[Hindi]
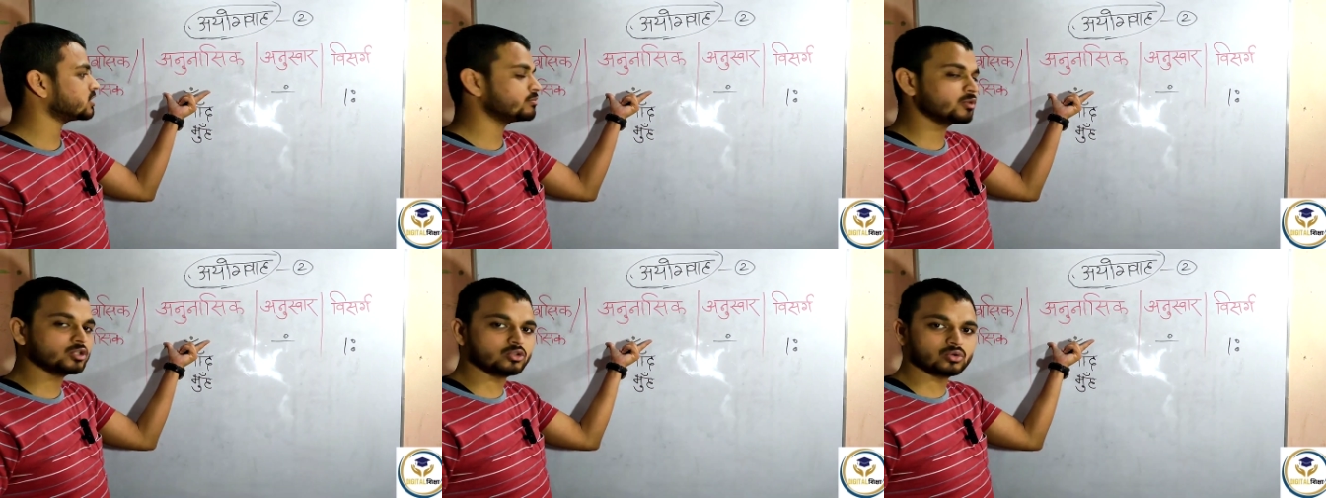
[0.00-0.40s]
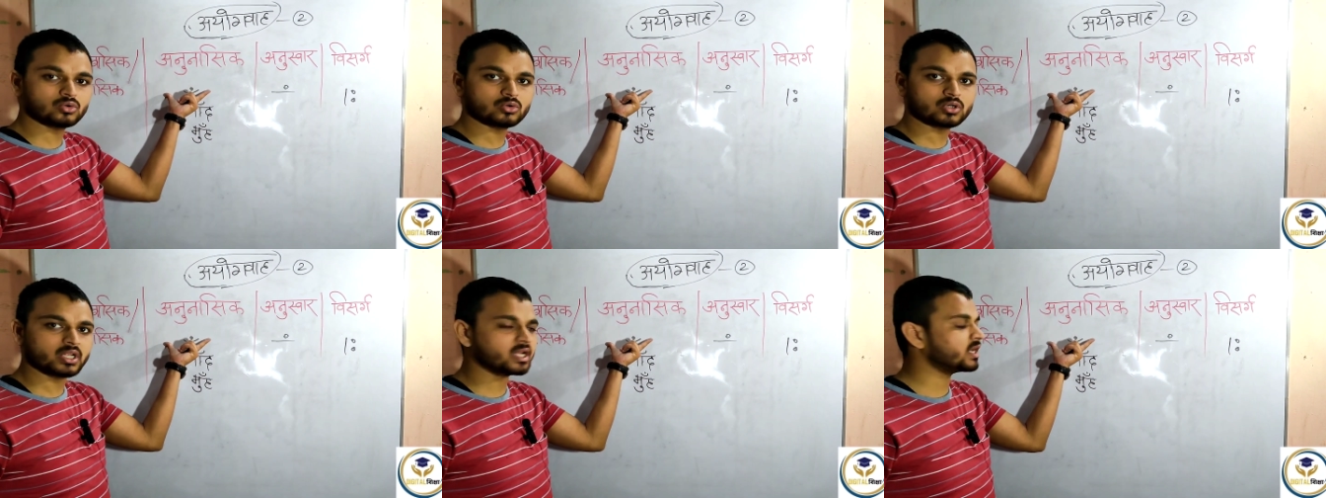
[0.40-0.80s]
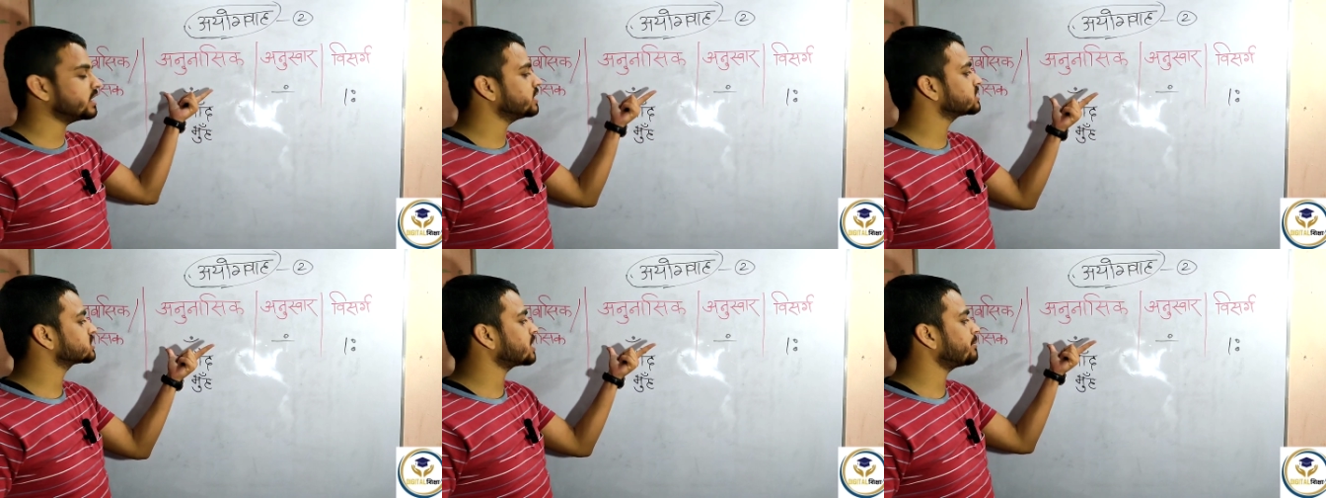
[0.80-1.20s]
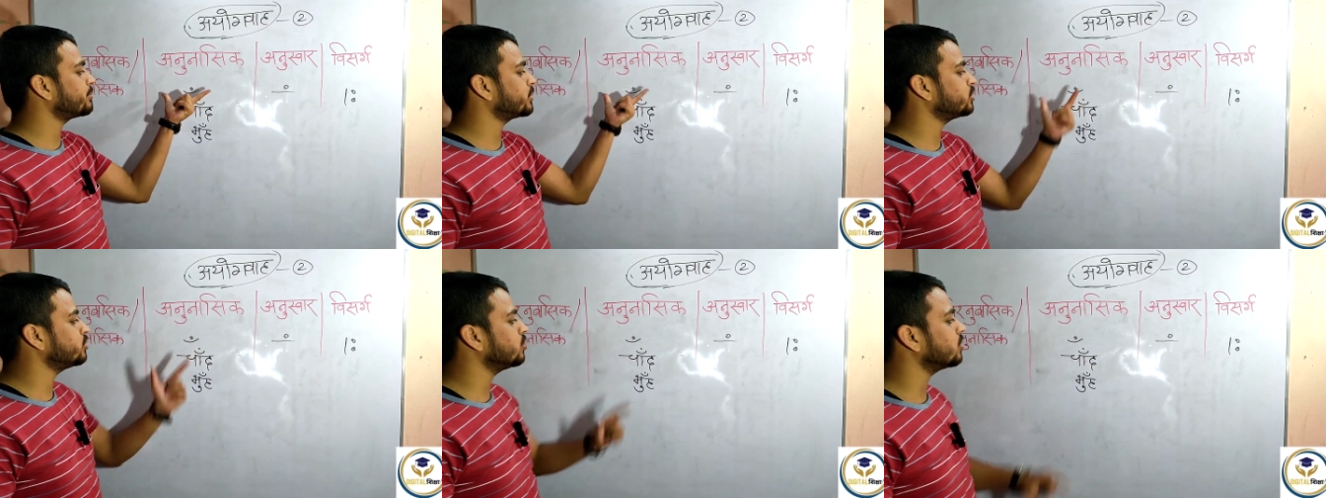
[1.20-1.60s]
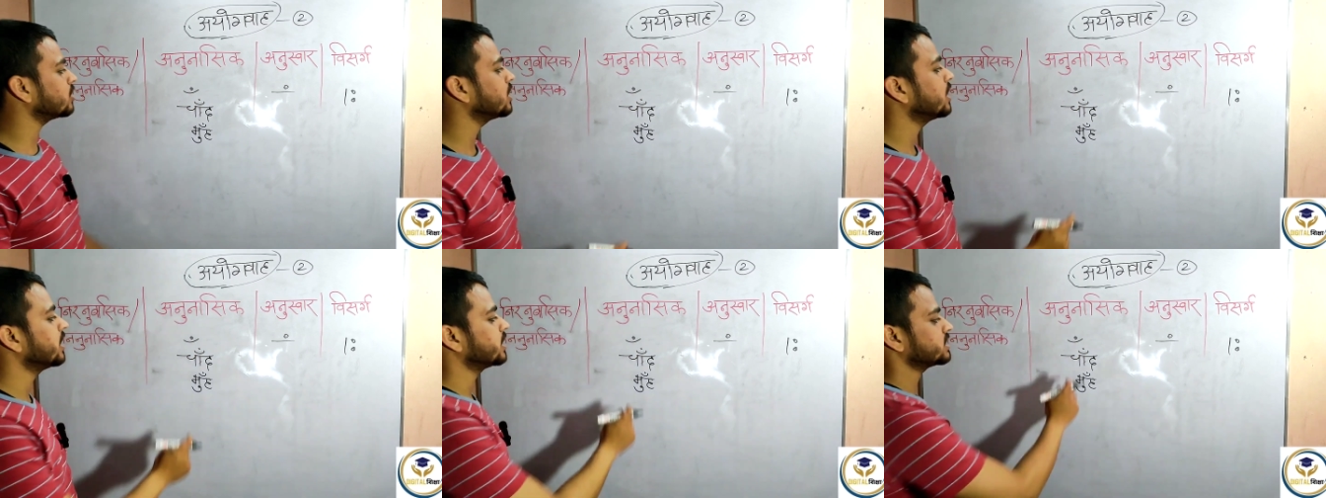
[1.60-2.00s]
के चंद बिंदु ठीक इसका
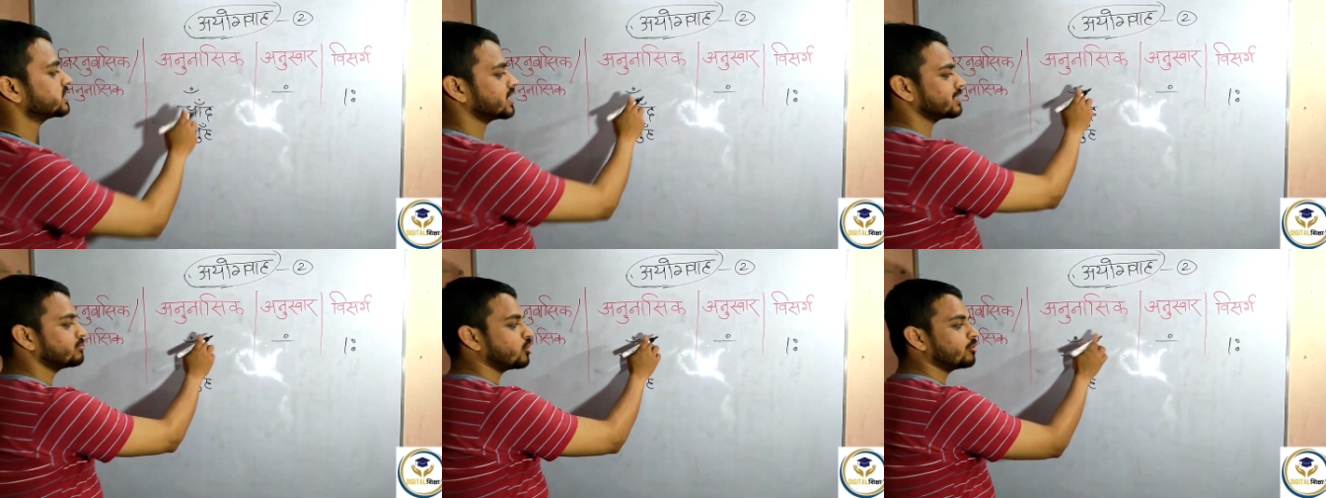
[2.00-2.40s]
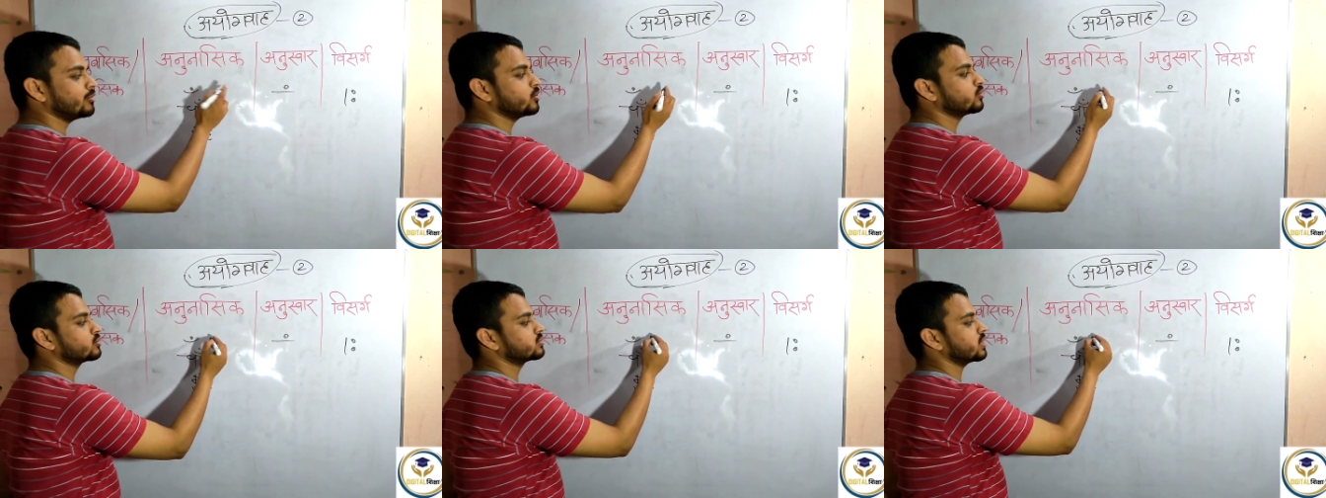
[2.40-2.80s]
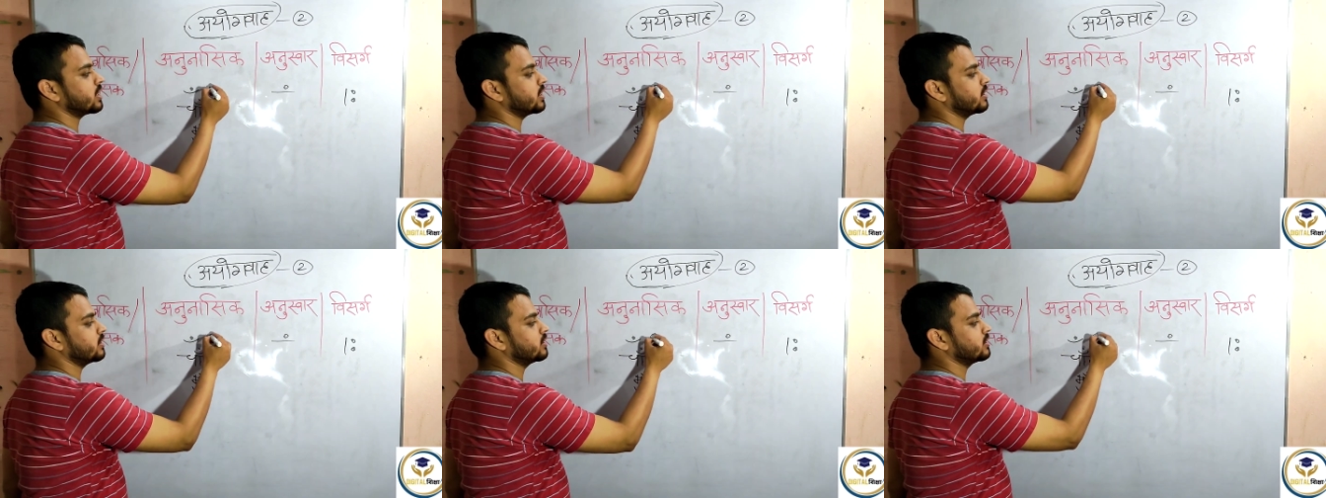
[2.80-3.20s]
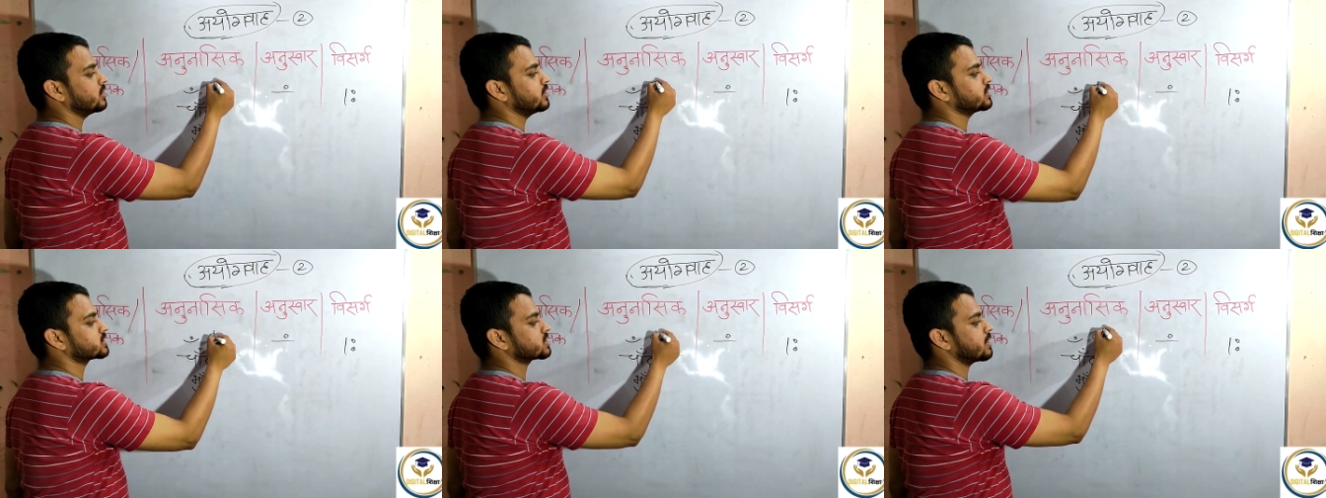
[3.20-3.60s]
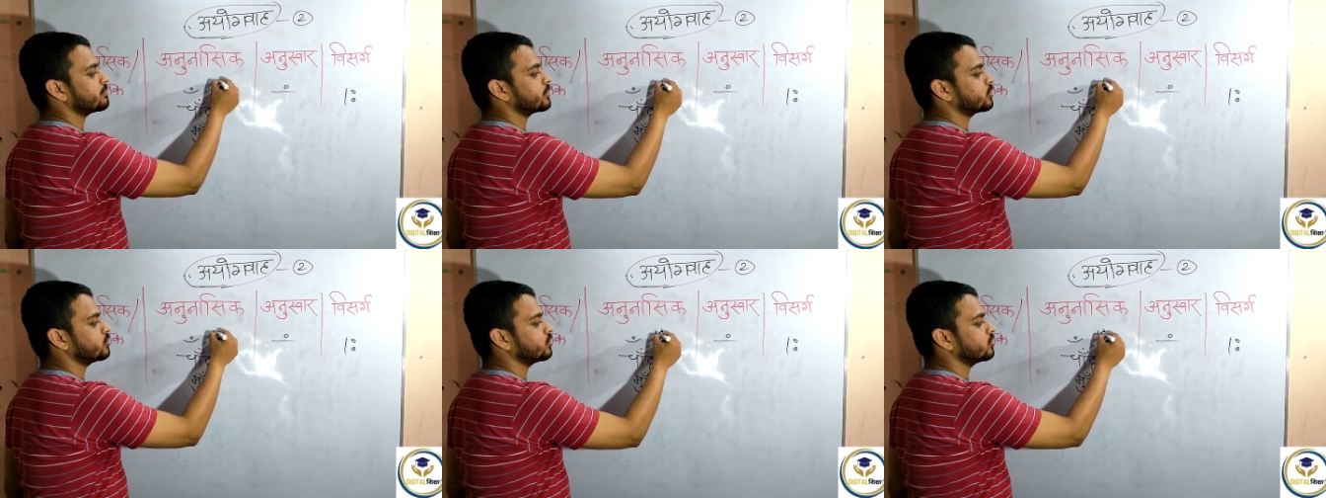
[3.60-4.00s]
प्रयोग तद्भव में होता है इसका
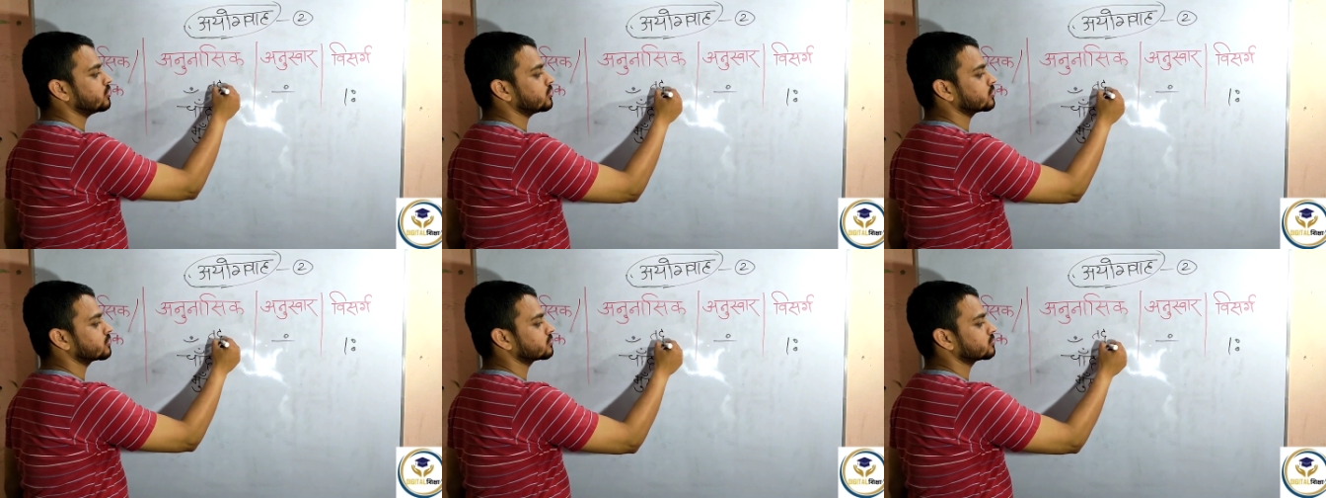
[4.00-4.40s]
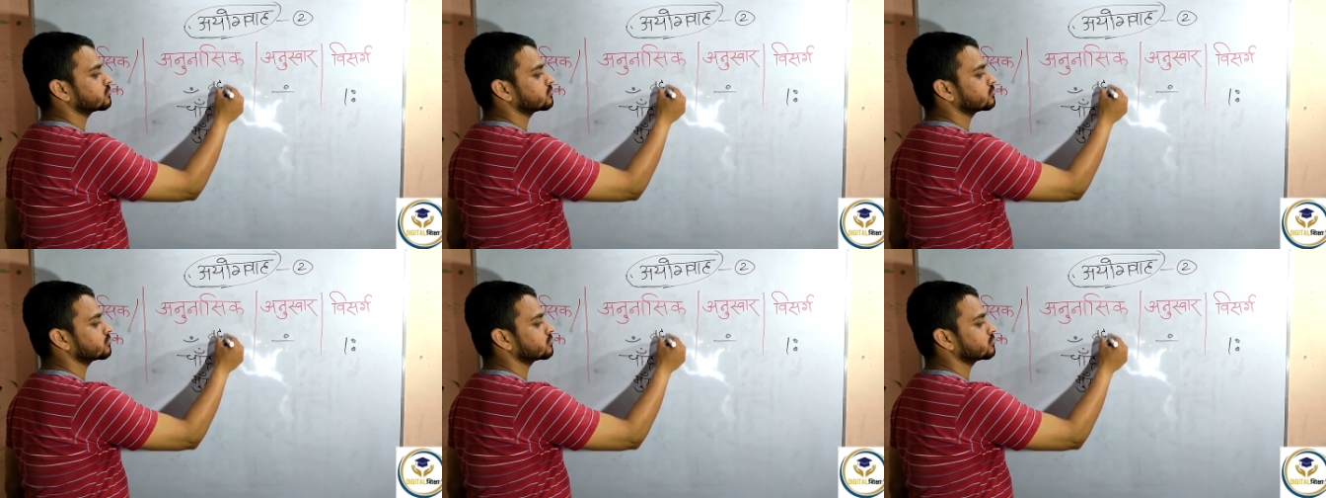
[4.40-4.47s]
प्रयोग